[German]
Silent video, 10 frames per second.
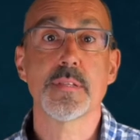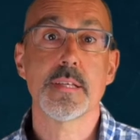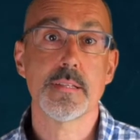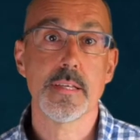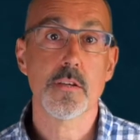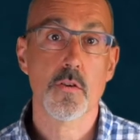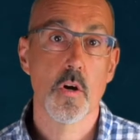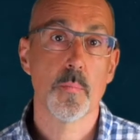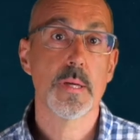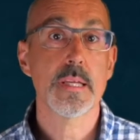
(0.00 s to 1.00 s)
sie sich
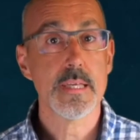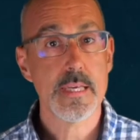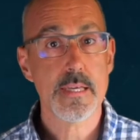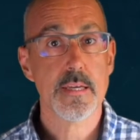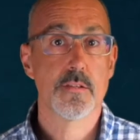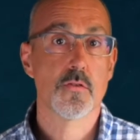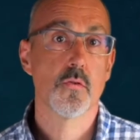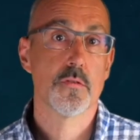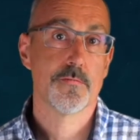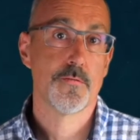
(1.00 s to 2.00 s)
körperlich
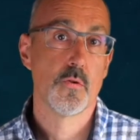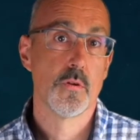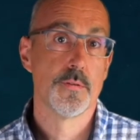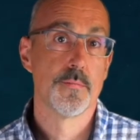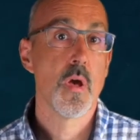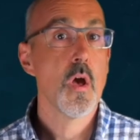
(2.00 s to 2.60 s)
hingezogen fühlen.